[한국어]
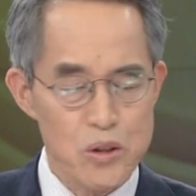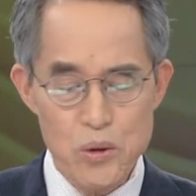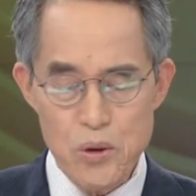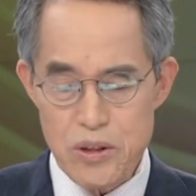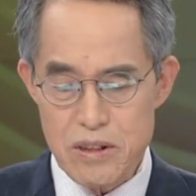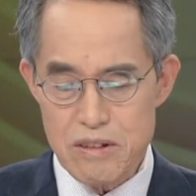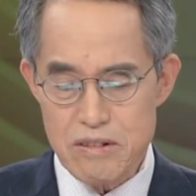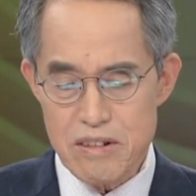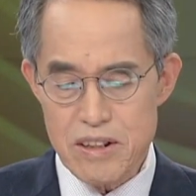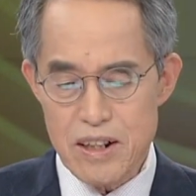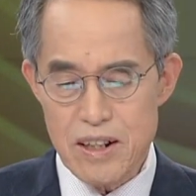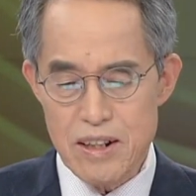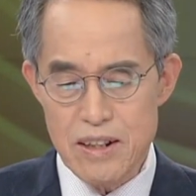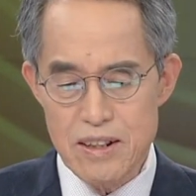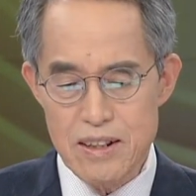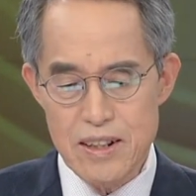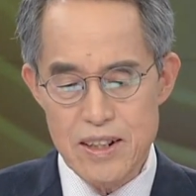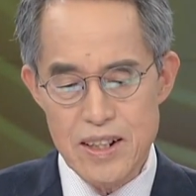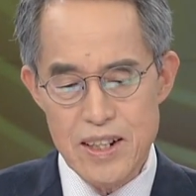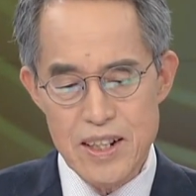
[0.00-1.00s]
오르고요.
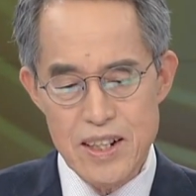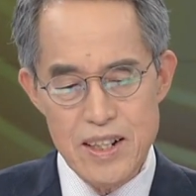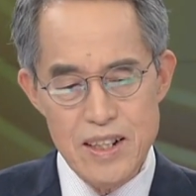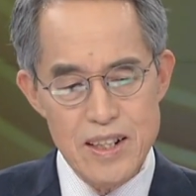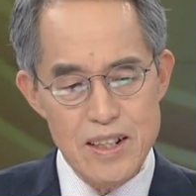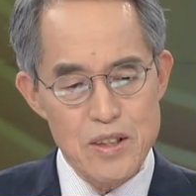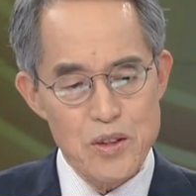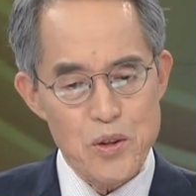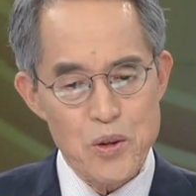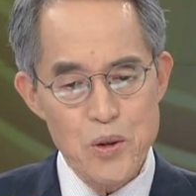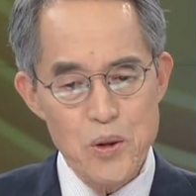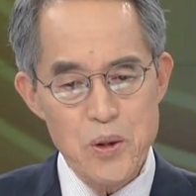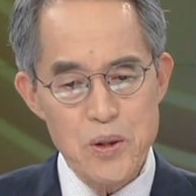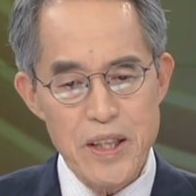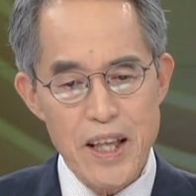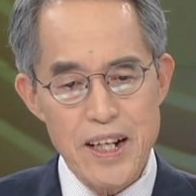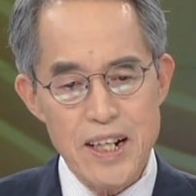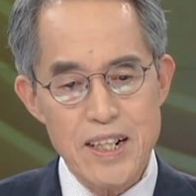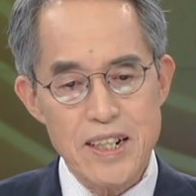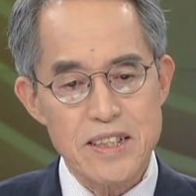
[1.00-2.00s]
또
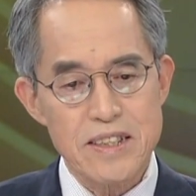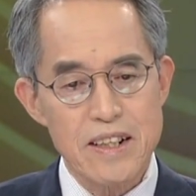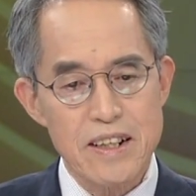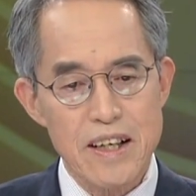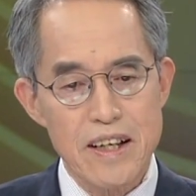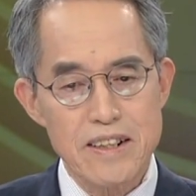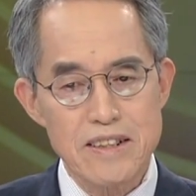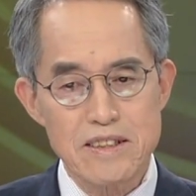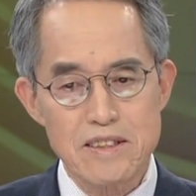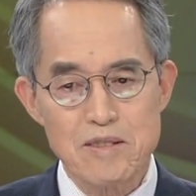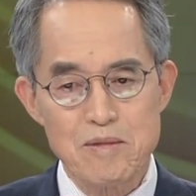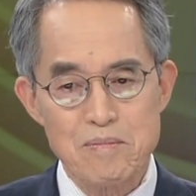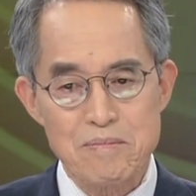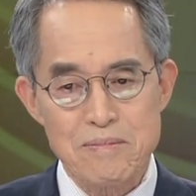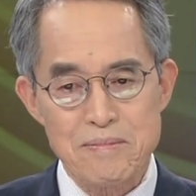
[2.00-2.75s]
내릴 적에는